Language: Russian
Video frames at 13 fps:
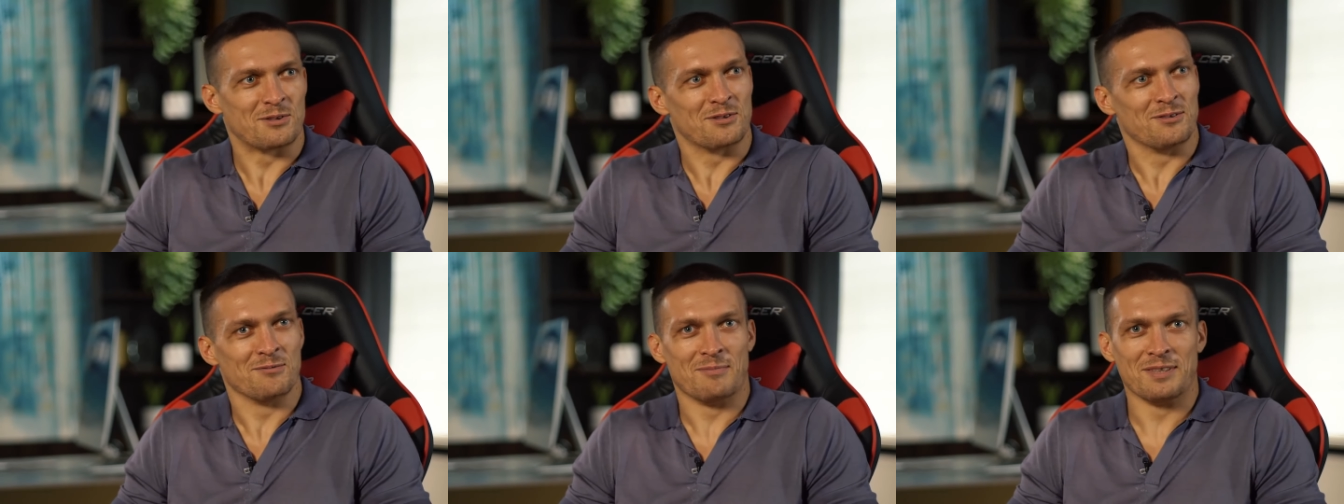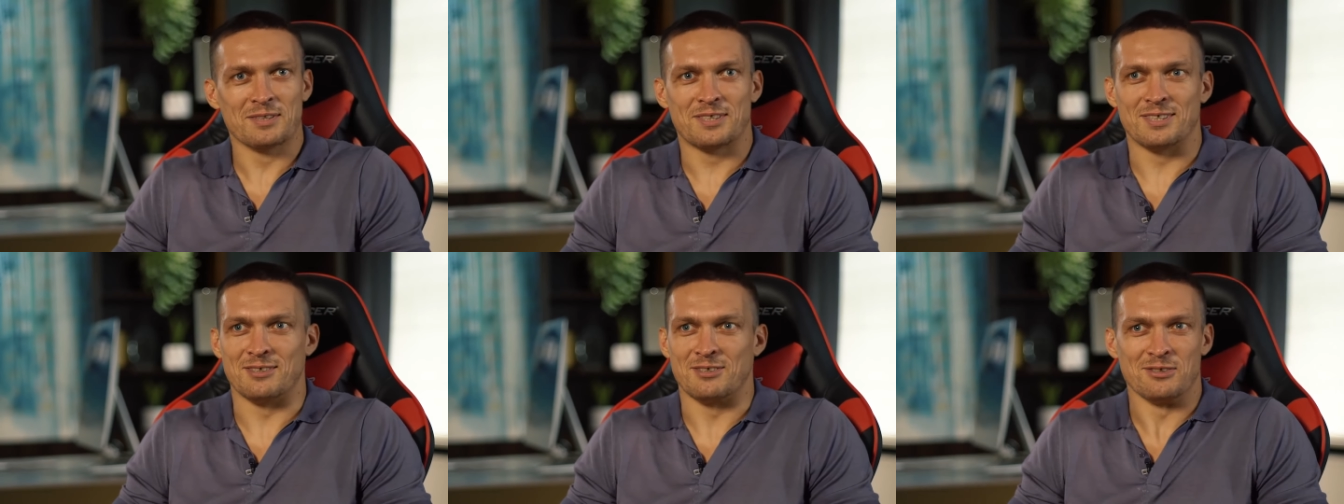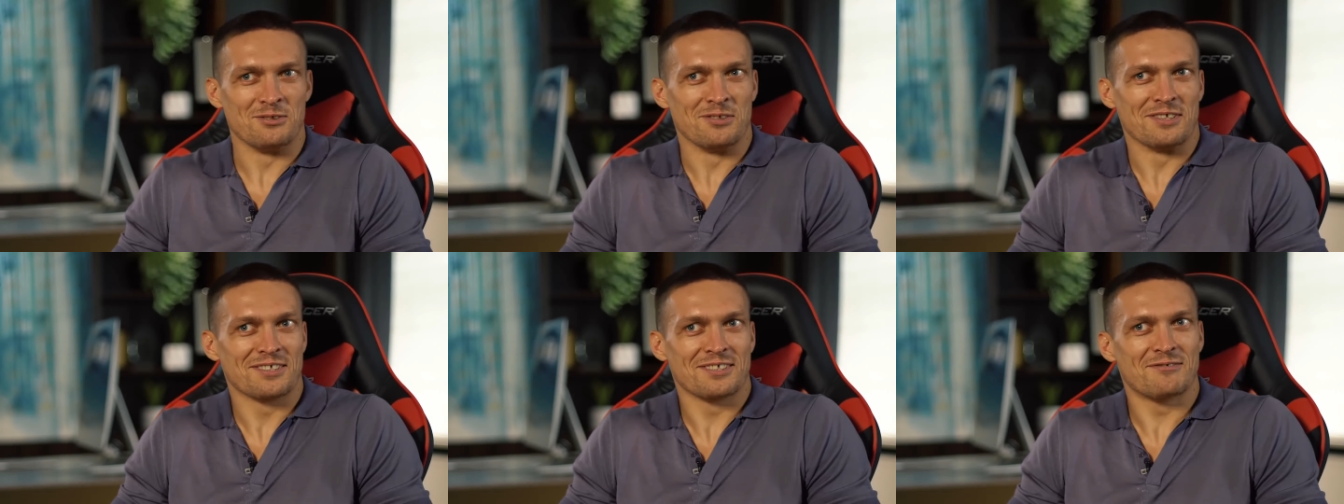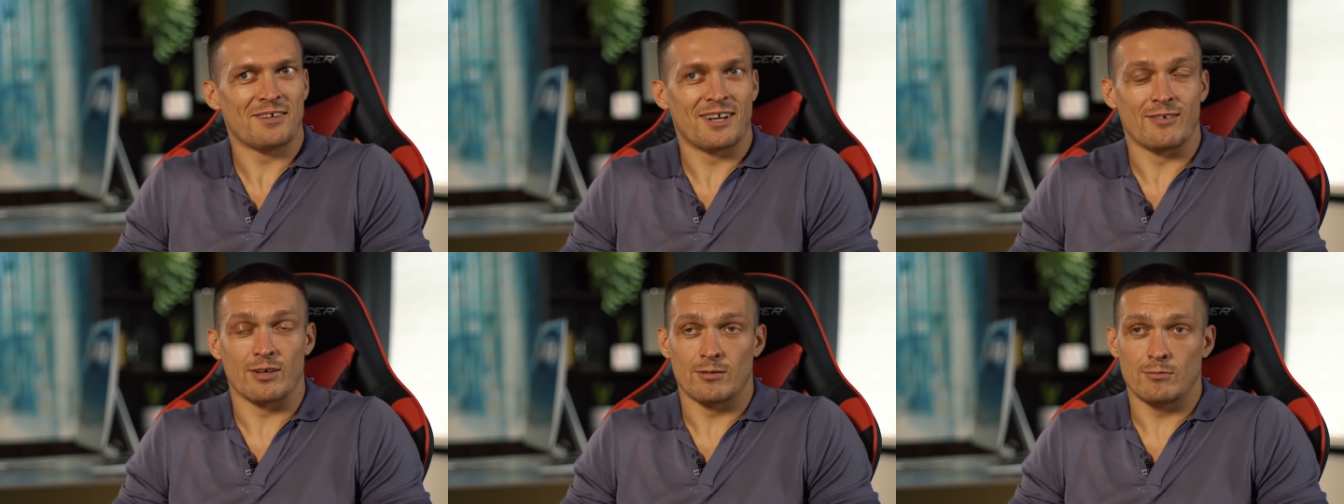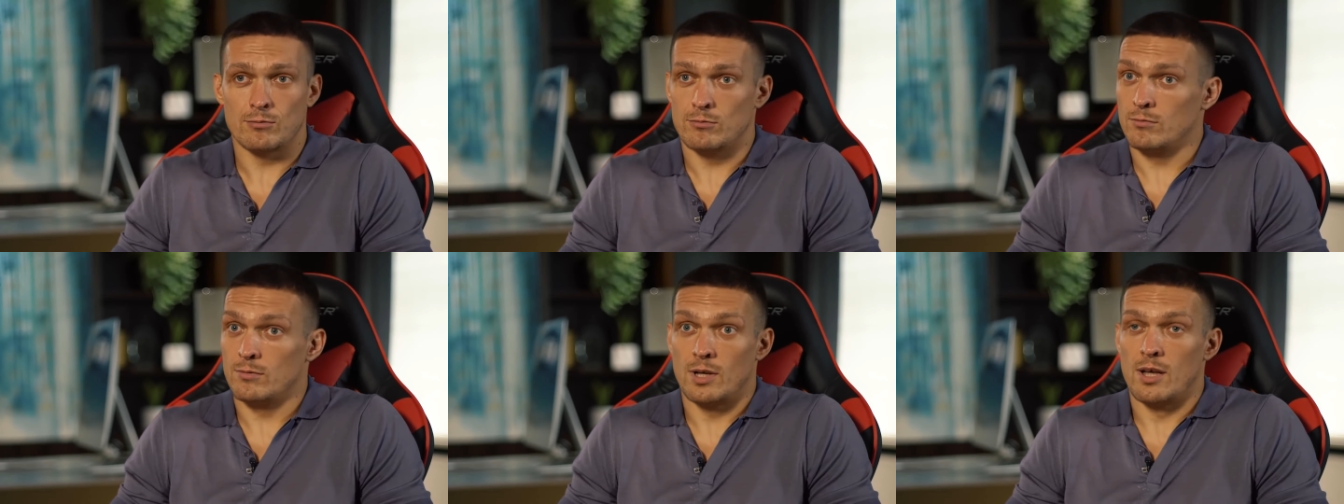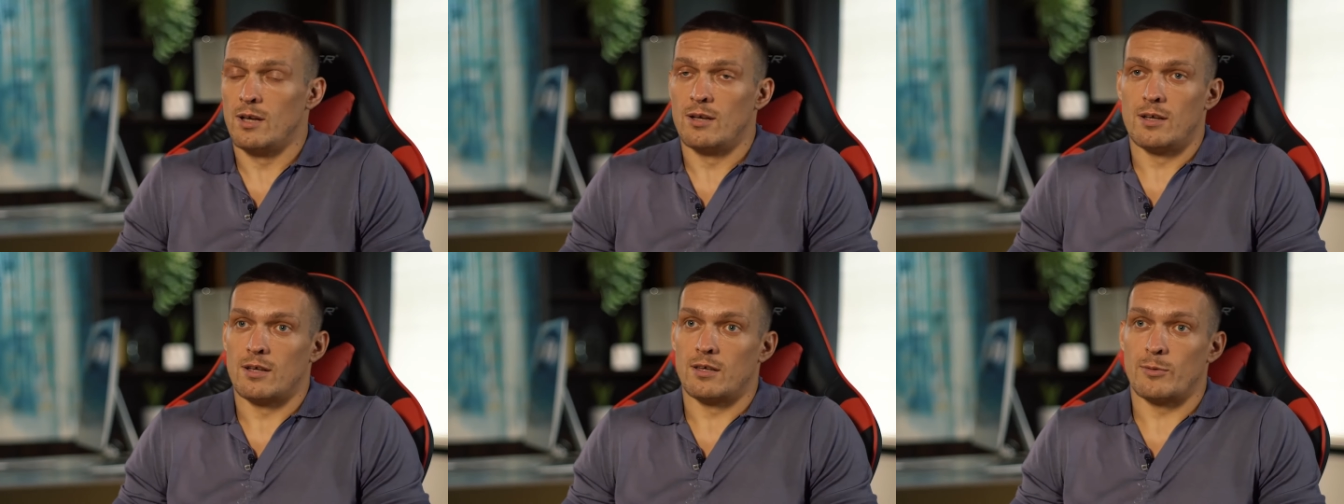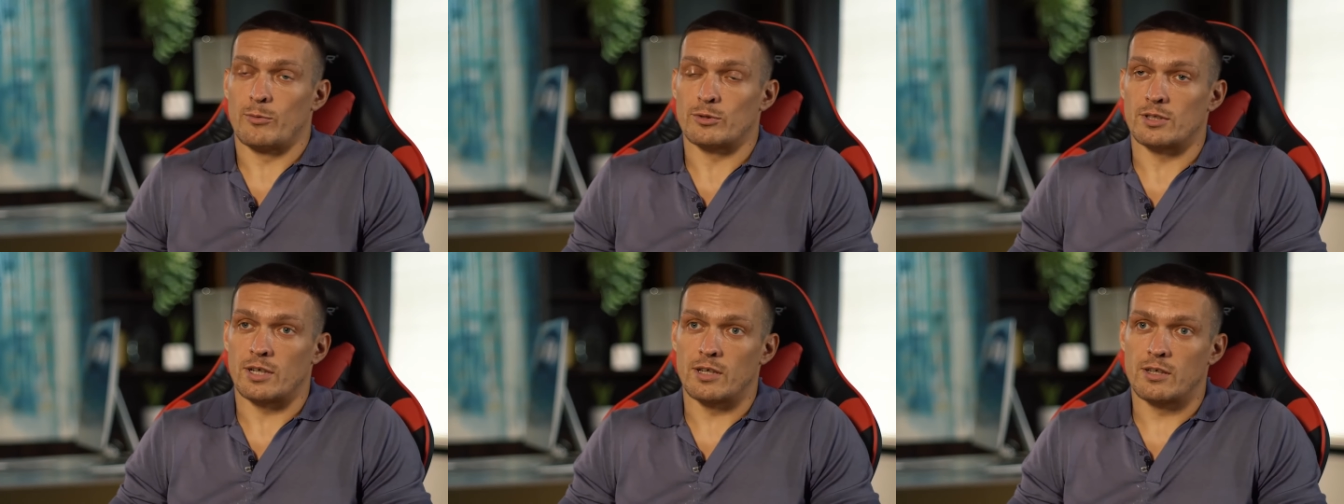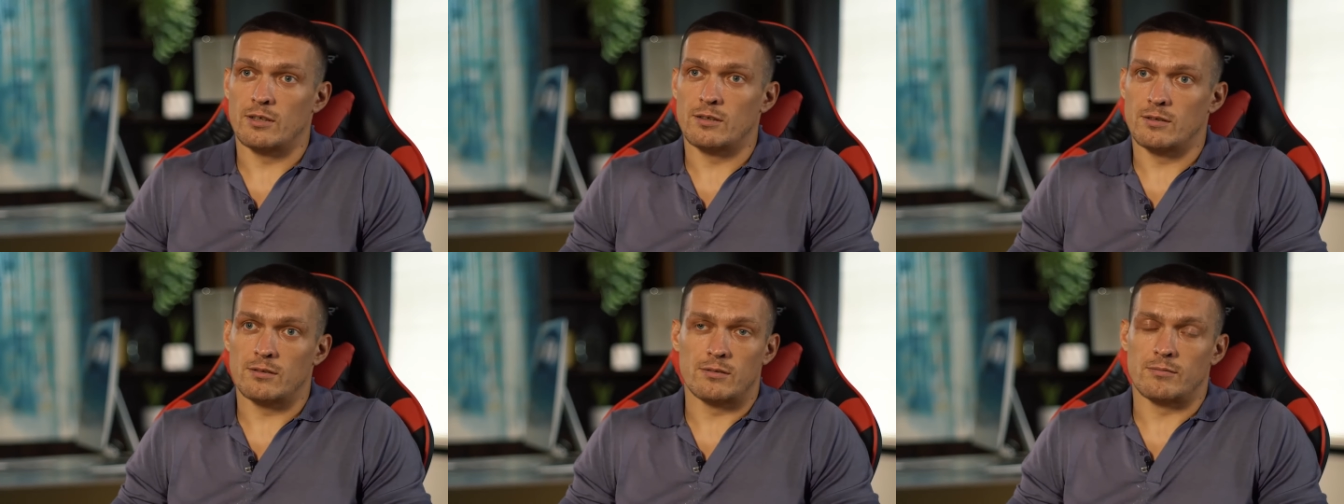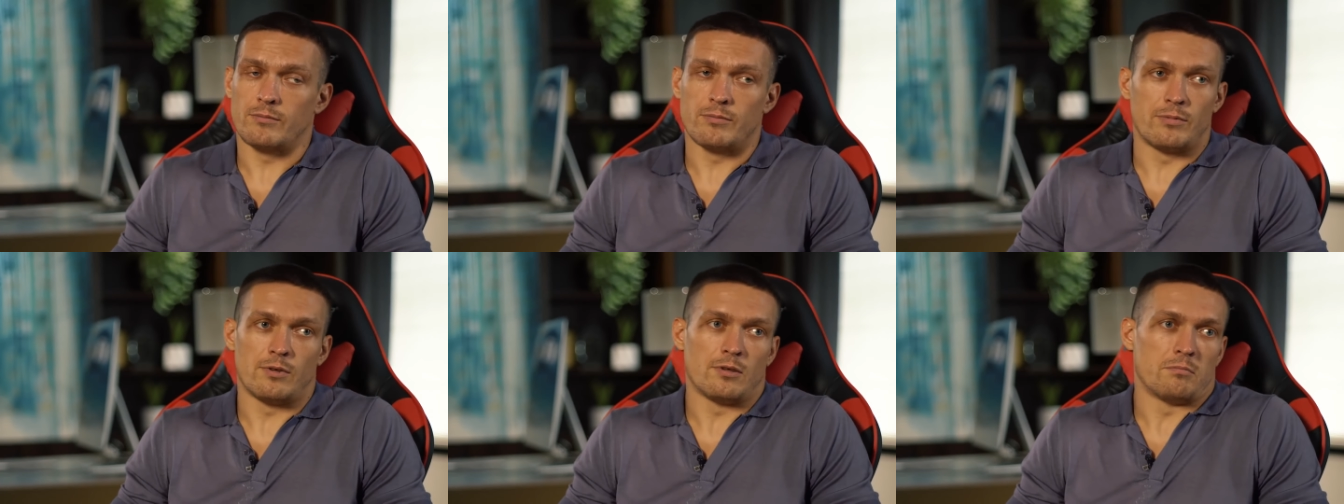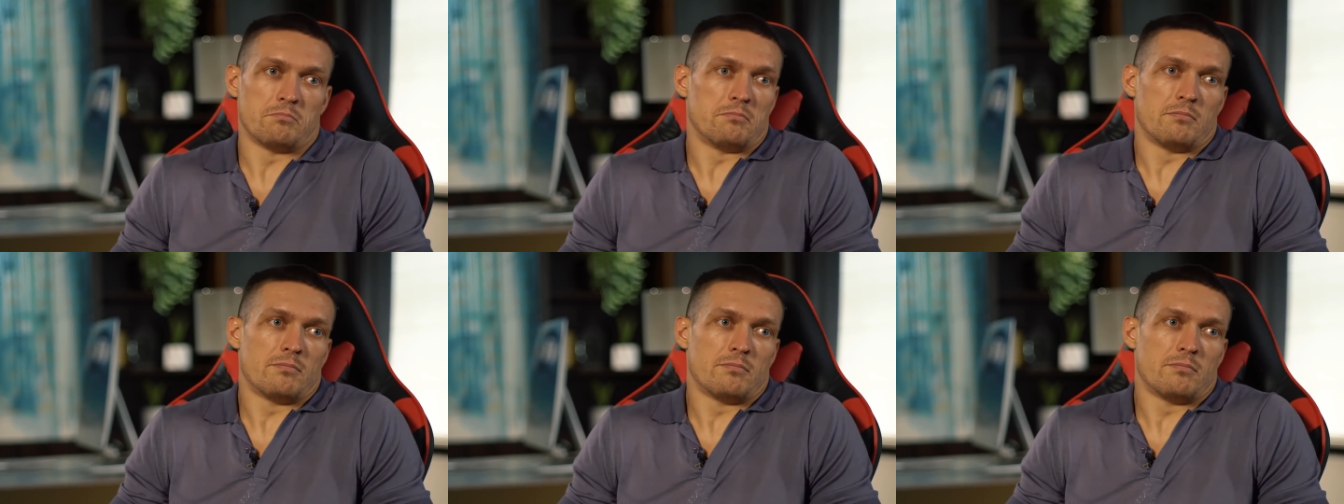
что-то он молчит, что он не разговаривает. Ну, я просто ходил и,